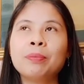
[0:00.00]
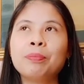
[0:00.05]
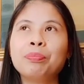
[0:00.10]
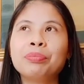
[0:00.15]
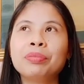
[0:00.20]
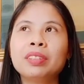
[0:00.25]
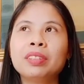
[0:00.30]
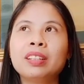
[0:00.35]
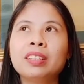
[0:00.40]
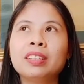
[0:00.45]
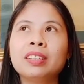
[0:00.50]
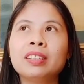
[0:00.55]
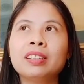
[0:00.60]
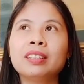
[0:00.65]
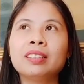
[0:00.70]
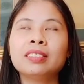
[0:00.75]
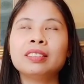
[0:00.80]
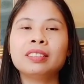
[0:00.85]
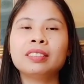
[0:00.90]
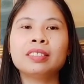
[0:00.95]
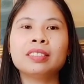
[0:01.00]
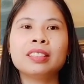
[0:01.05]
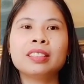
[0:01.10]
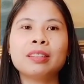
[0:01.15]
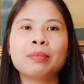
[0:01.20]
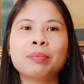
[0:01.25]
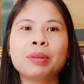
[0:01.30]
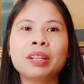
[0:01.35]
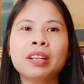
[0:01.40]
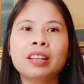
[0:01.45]
uh, sa
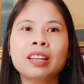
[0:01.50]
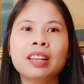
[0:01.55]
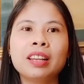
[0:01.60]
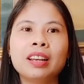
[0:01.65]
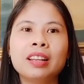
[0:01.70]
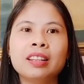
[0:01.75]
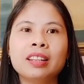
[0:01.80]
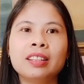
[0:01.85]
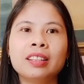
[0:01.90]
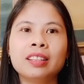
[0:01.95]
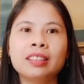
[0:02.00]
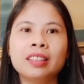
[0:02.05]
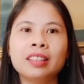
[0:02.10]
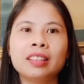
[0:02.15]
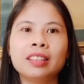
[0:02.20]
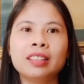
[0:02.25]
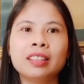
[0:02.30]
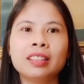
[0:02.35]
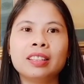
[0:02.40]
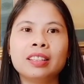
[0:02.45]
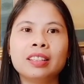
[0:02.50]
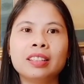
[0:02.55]
pagkakilala natin